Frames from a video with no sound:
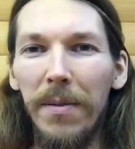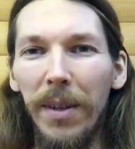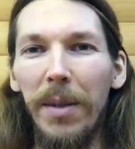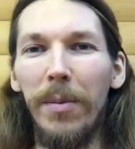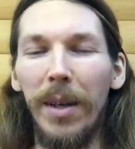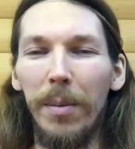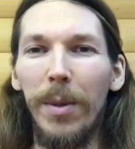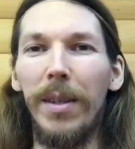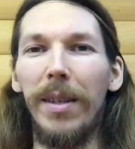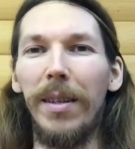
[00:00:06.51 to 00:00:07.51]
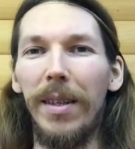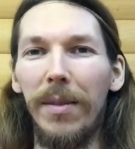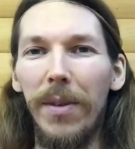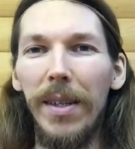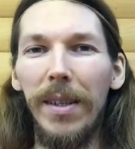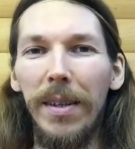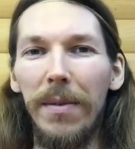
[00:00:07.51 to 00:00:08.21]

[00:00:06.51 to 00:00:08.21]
Вадим Карабинский на связи,